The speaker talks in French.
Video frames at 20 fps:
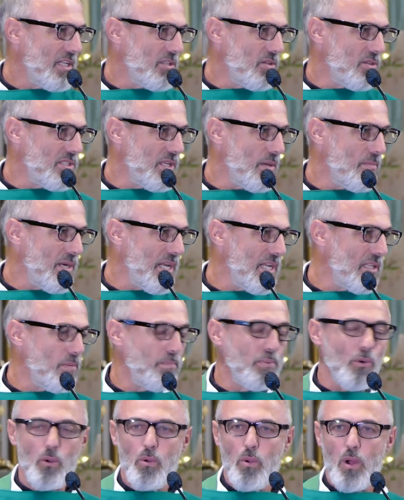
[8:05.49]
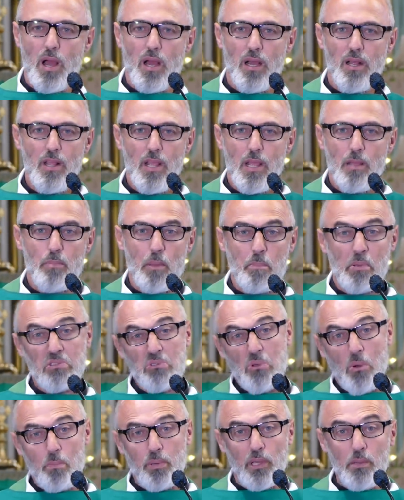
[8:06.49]
dans la deuxième lettre. Pourquoi
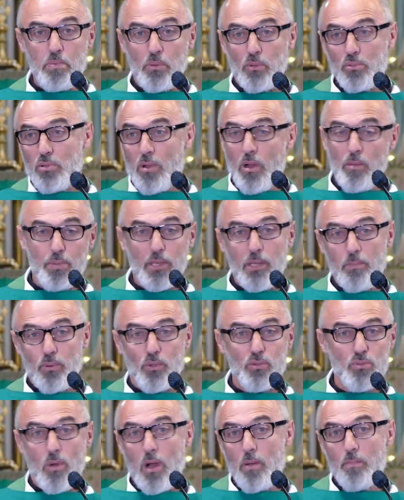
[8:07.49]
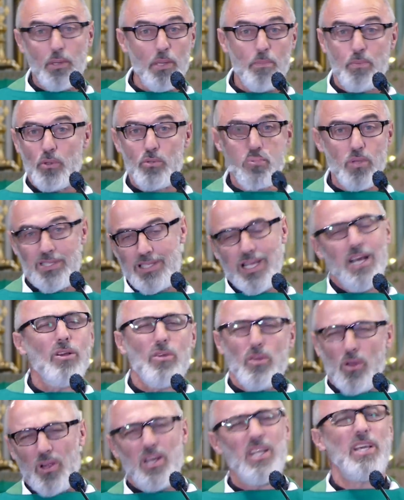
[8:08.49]
Parce qu'on prie pour soi, on prie pour soi, on prie pour soi. C'est
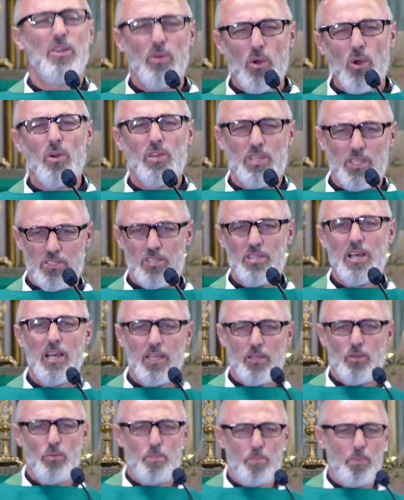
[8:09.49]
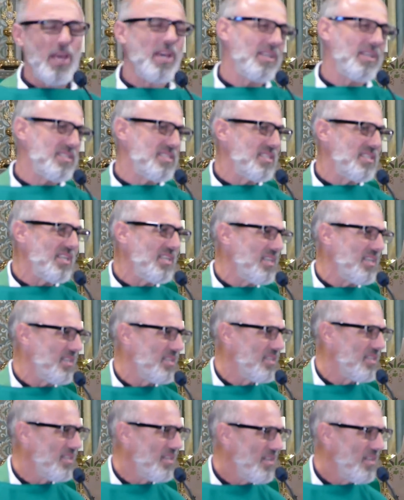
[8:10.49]
encore l'ego qui se récupère ici.
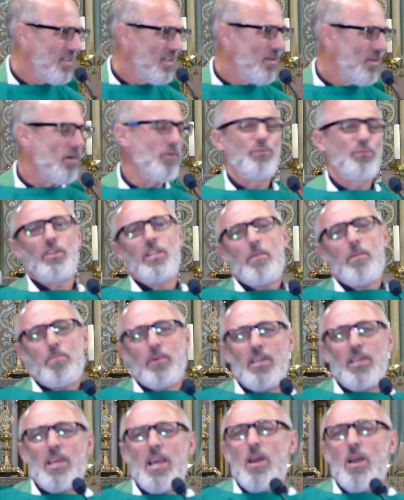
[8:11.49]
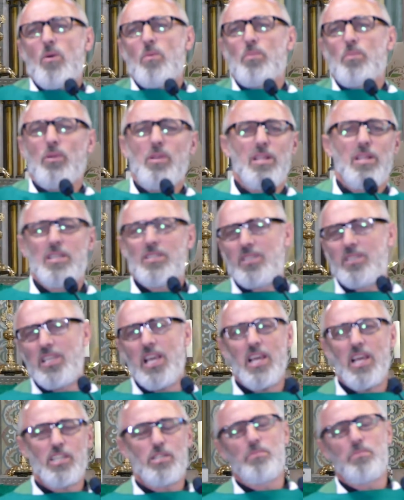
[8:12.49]
On fait des prières, on brûle des
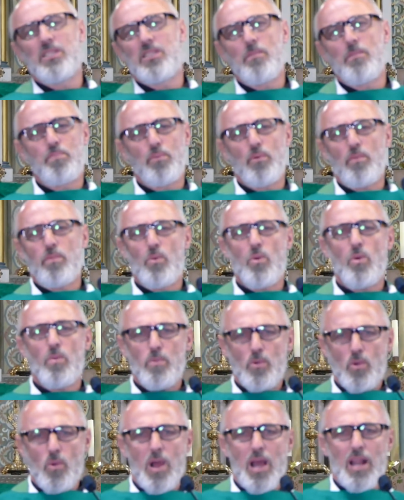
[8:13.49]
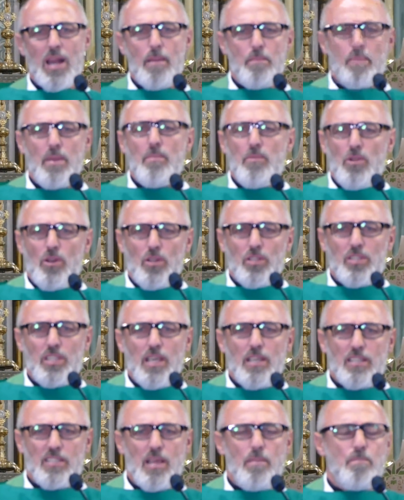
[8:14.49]
cierges, mais c'est pour pourquoi La Bible le
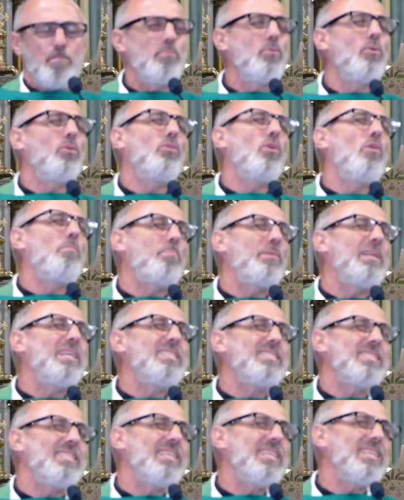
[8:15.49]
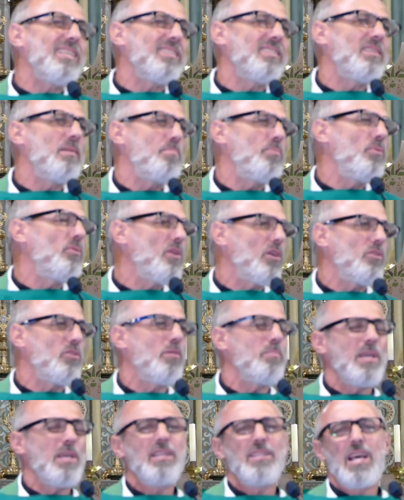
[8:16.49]
dit, c'est pour nos plaisirs, c'est pour
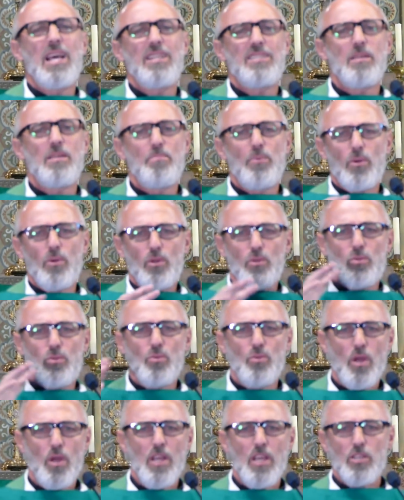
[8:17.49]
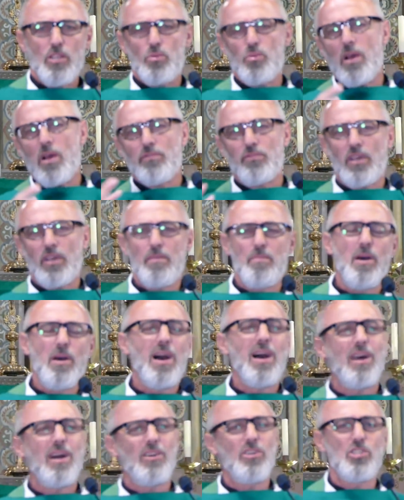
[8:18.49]
notre bien-être, c'est pour que tout soit vraiment
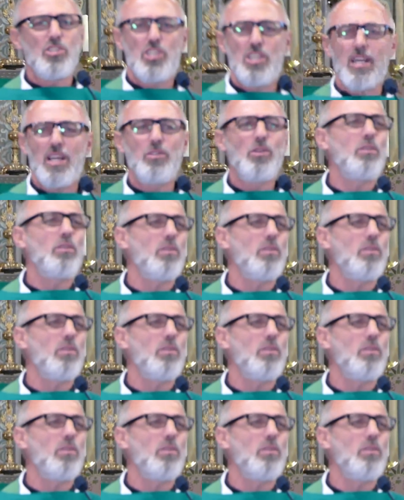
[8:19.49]
arrangé à